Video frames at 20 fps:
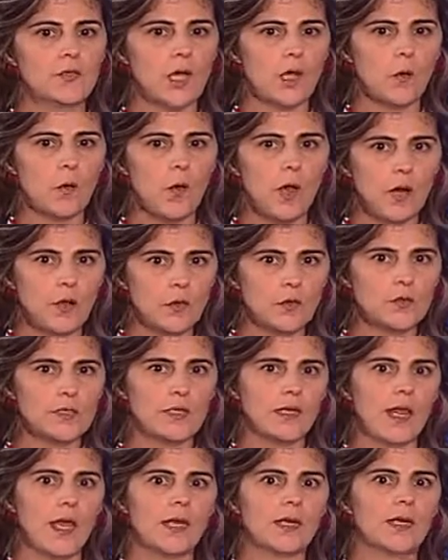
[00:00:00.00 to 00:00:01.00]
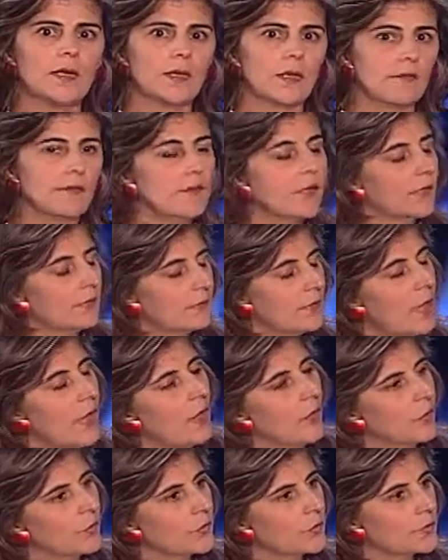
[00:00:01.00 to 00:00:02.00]
acuerdos serán
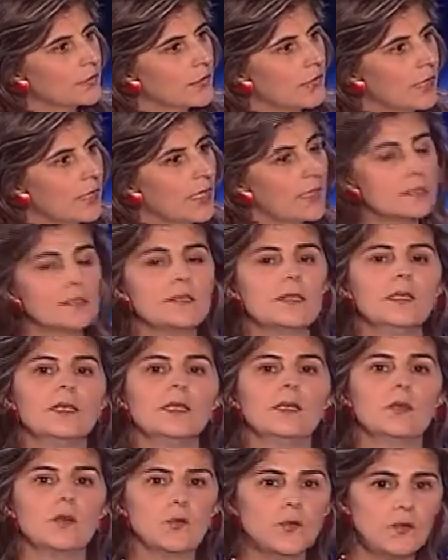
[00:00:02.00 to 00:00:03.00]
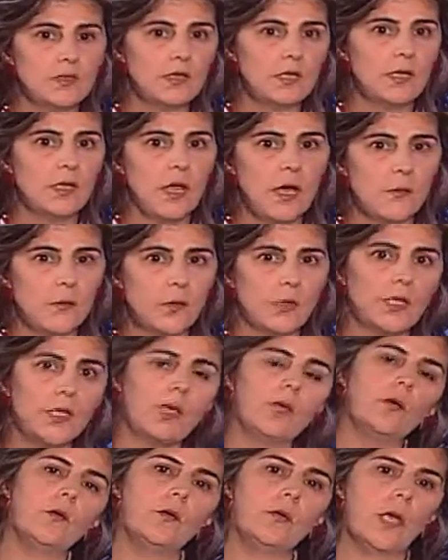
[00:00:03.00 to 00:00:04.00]
refrendados. Si consideramos que
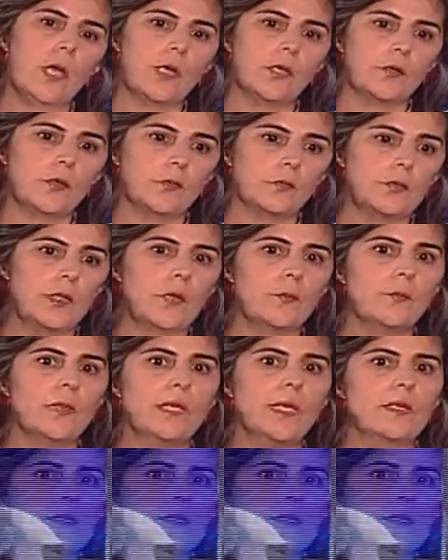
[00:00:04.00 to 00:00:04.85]
el gobierno termina